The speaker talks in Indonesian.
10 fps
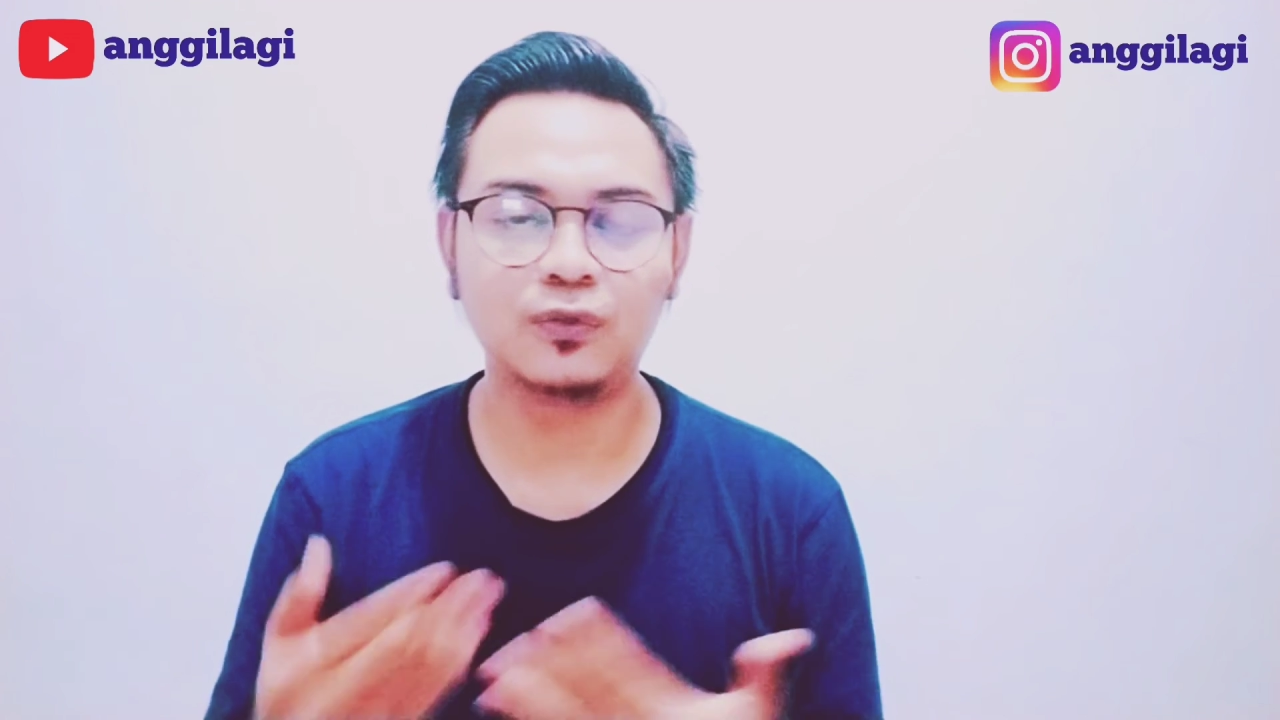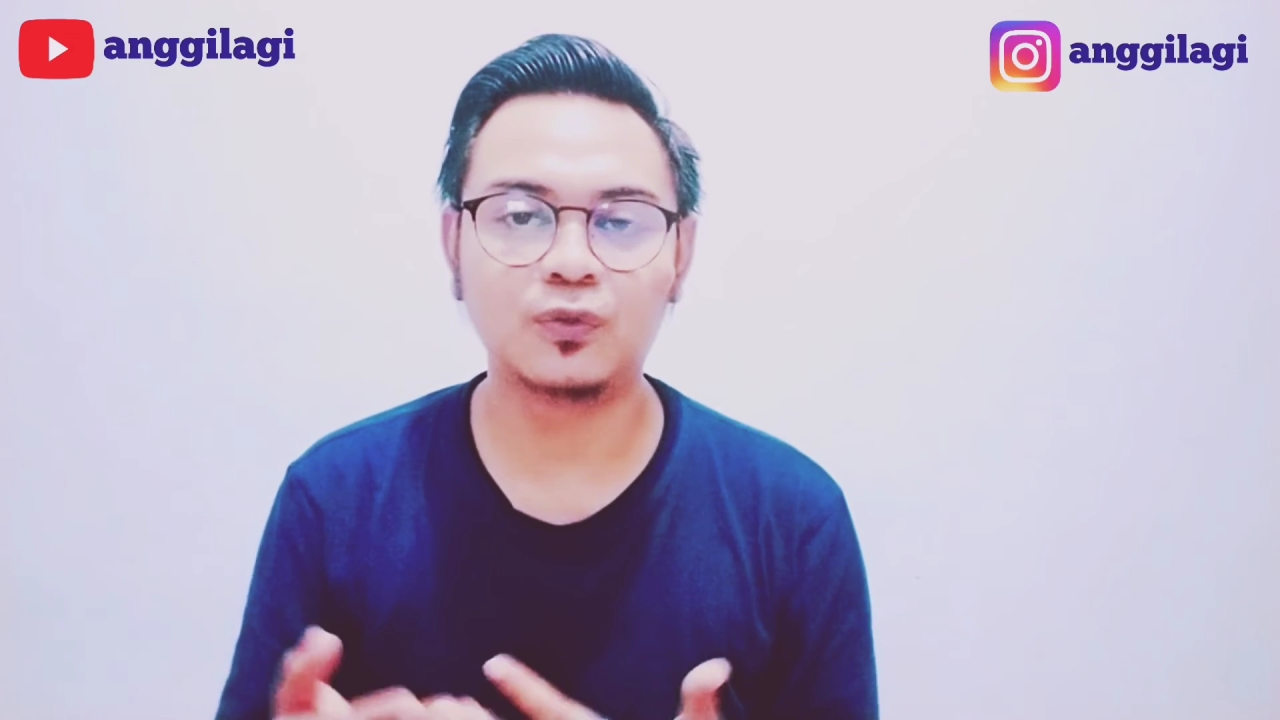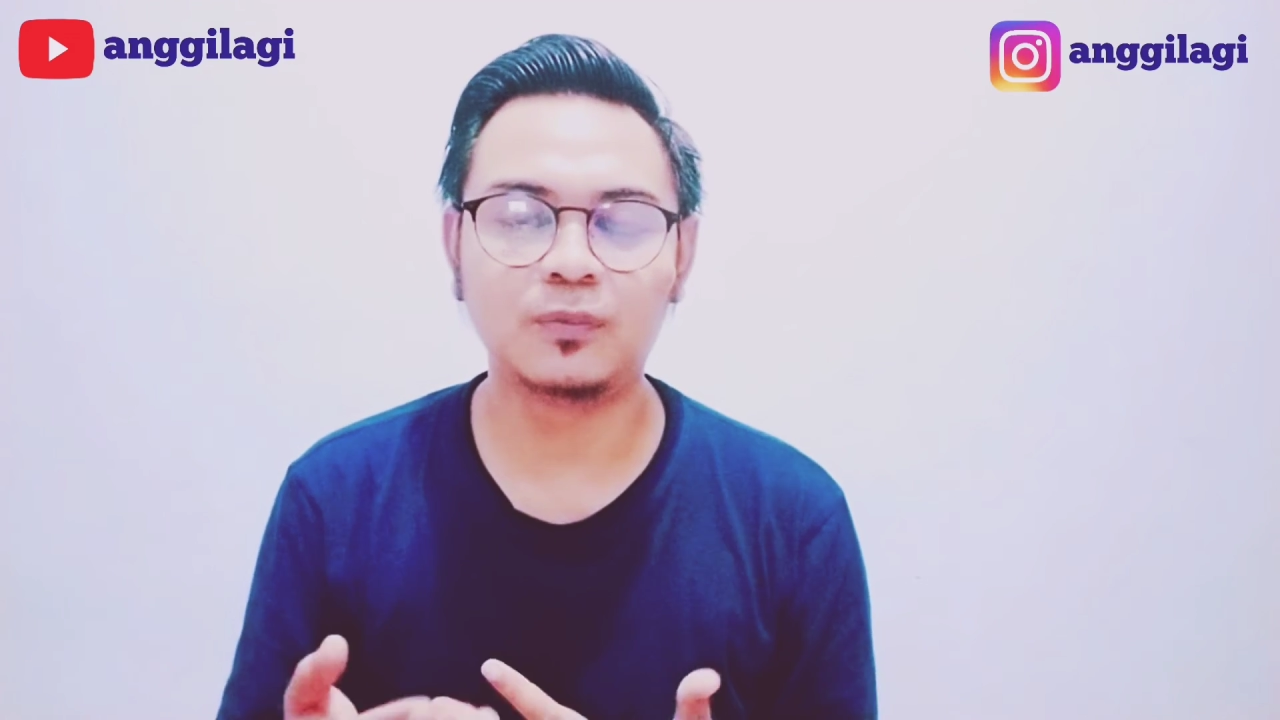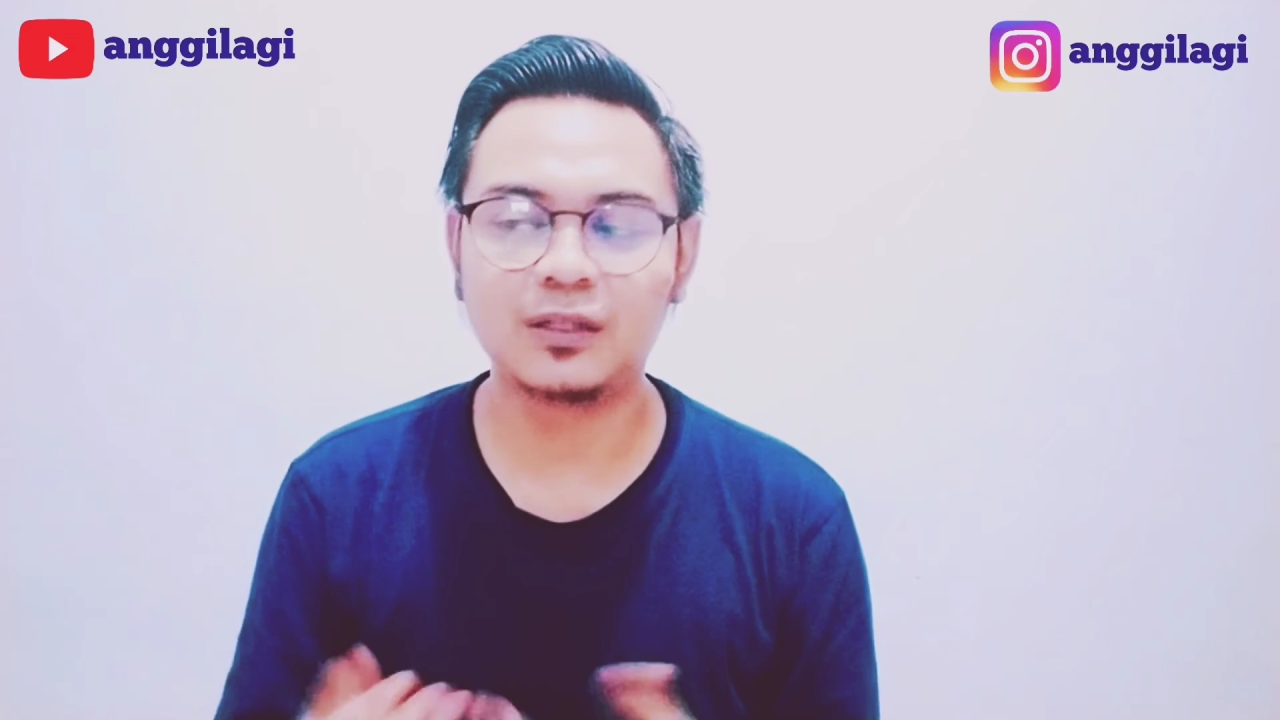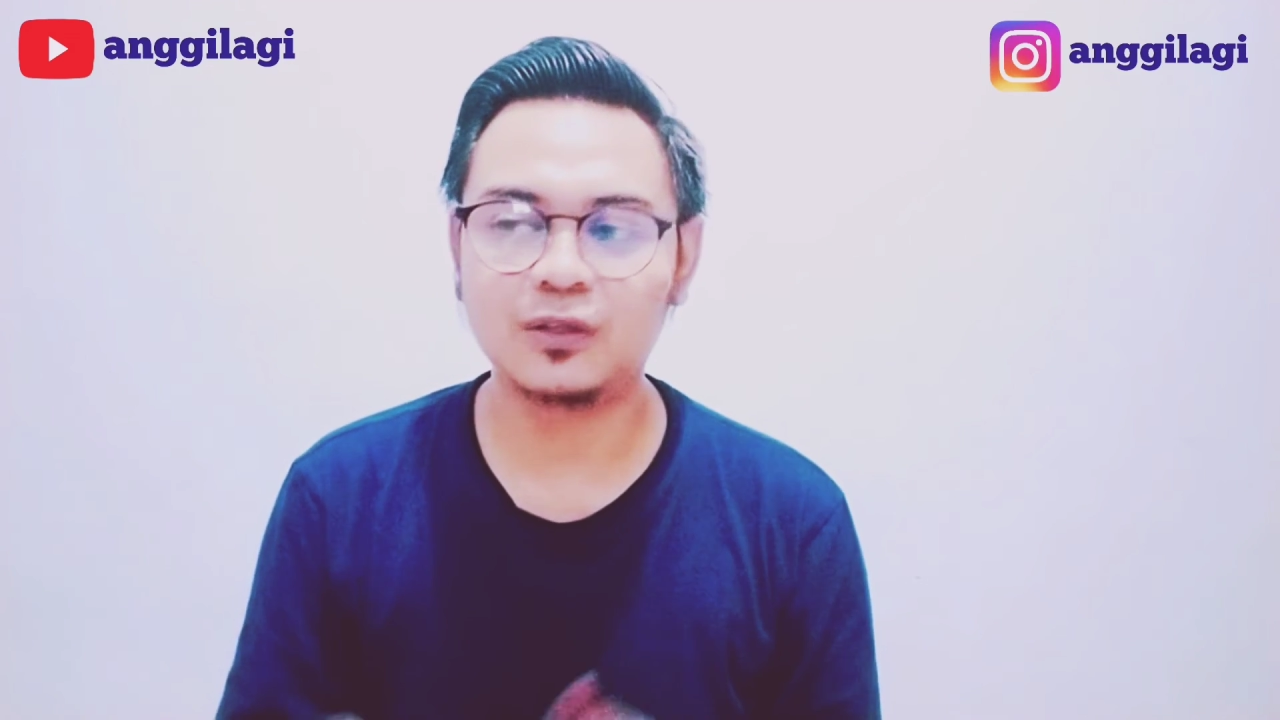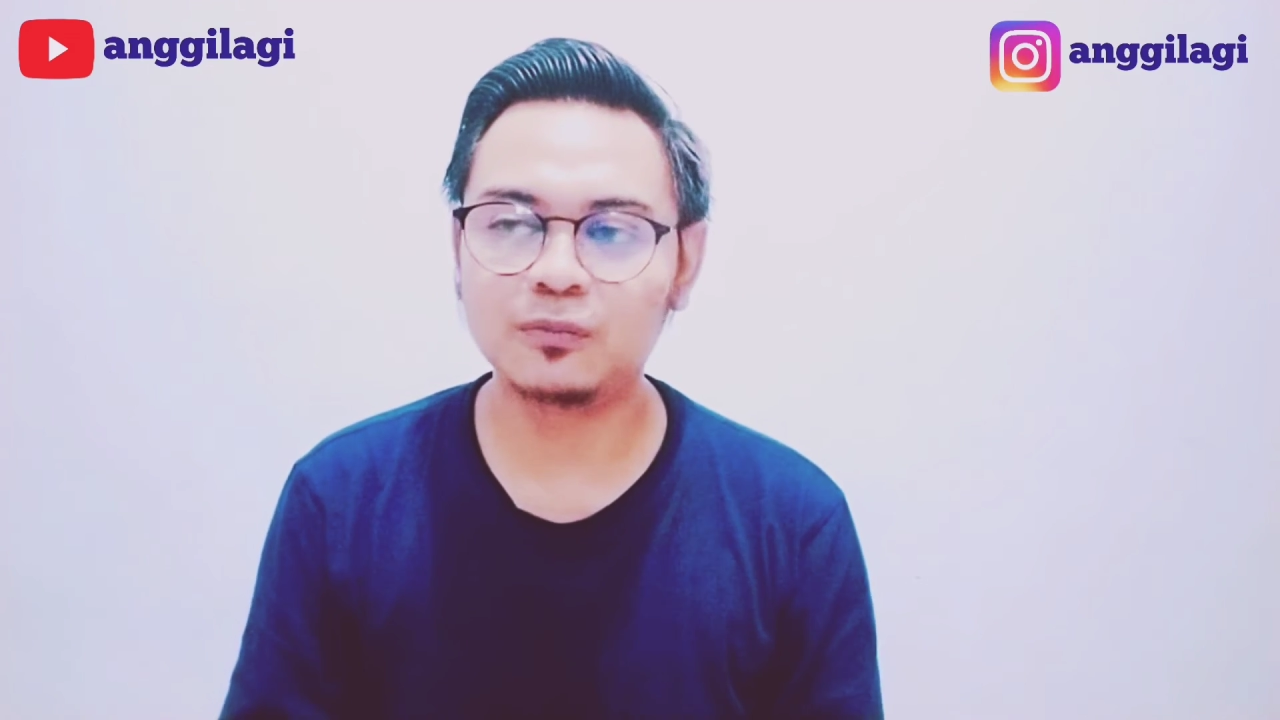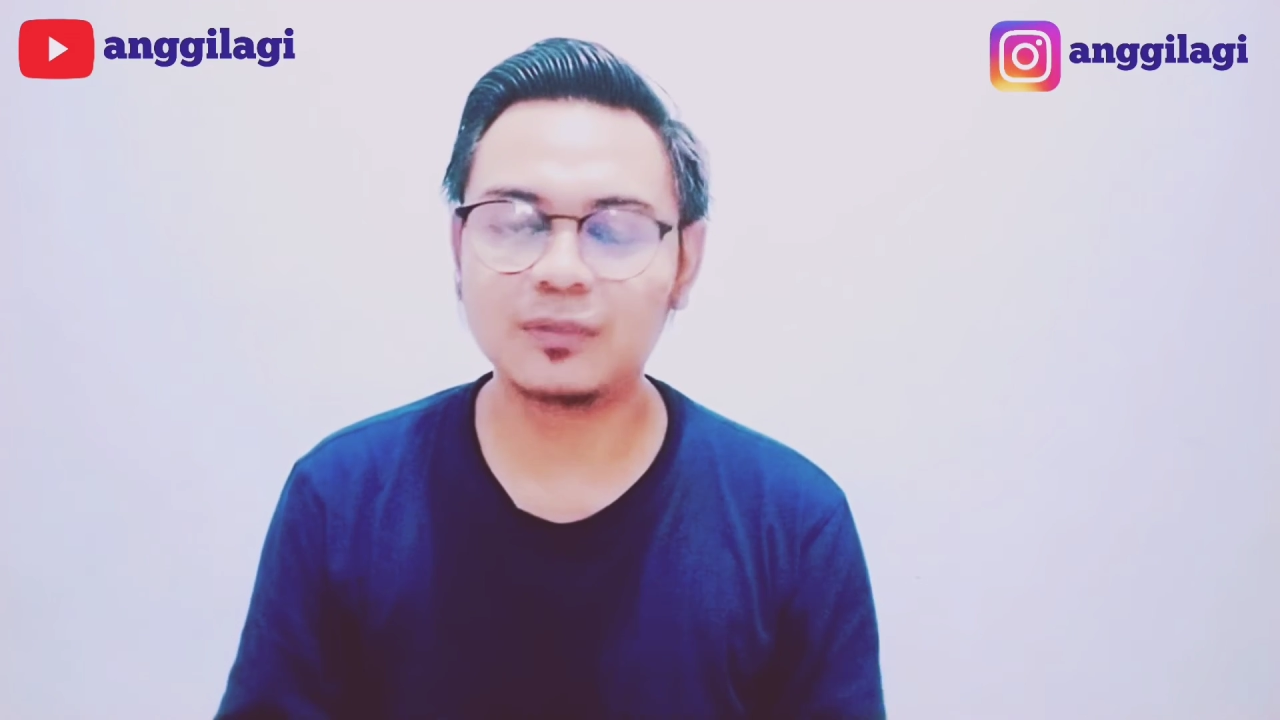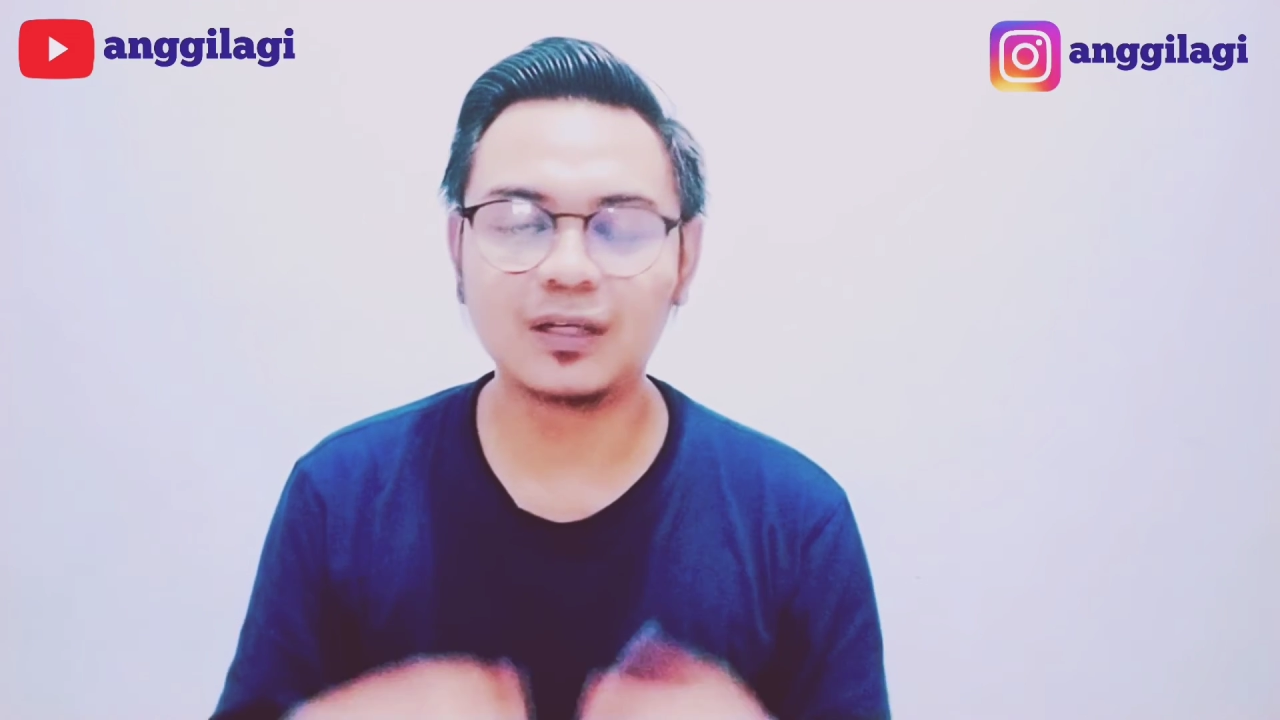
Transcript: YouTube atau